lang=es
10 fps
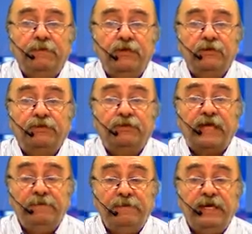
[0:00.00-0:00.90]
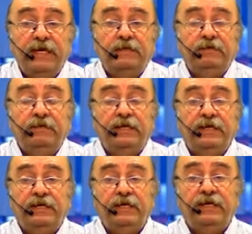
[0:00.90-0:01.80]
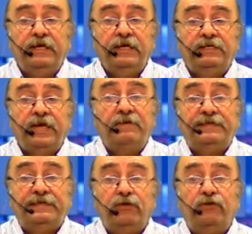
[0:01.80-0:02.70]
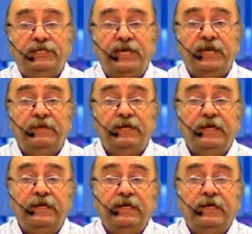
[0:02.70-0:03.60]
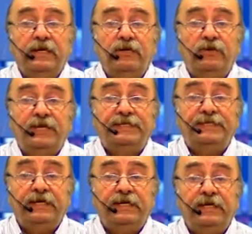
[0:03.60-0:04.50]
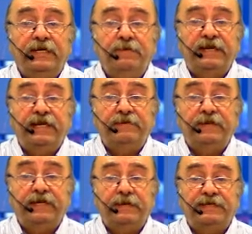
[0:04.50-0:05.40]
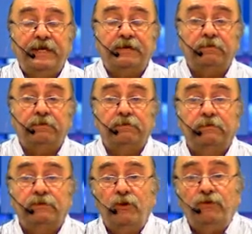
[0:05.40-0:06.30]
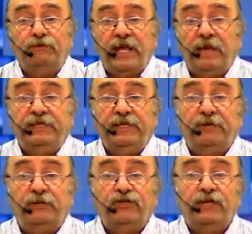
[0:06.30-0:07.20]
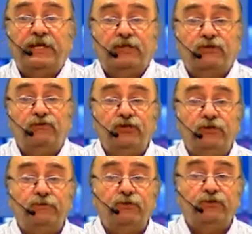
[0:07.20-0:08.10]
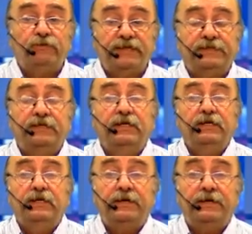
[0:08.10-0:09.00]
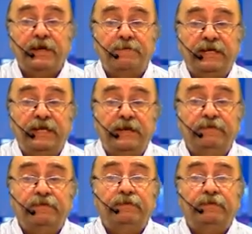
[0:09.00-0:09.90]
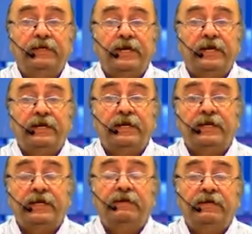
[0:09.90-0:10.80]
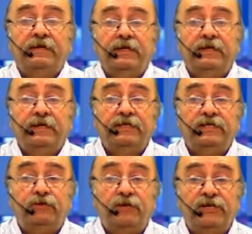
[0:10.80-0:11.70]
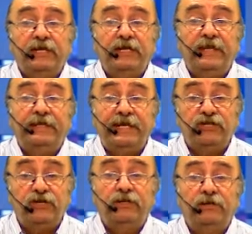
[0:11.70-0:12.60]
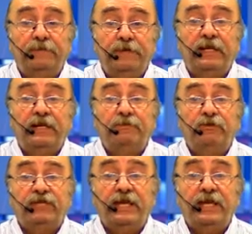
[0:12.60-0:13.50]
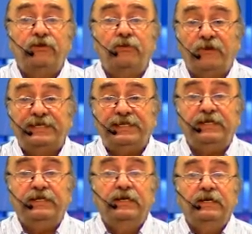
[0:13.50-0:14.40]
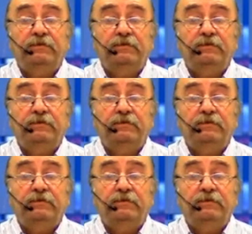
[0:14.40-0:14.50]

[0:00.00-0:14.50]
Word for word: Pero también desde ya avanzado diciembre, lo que se imaginaba que iba a ser, no un trámite, pero sí una resolución mucho más rápida de la eh, situación en la dirección del Hospital Posada, no fue así.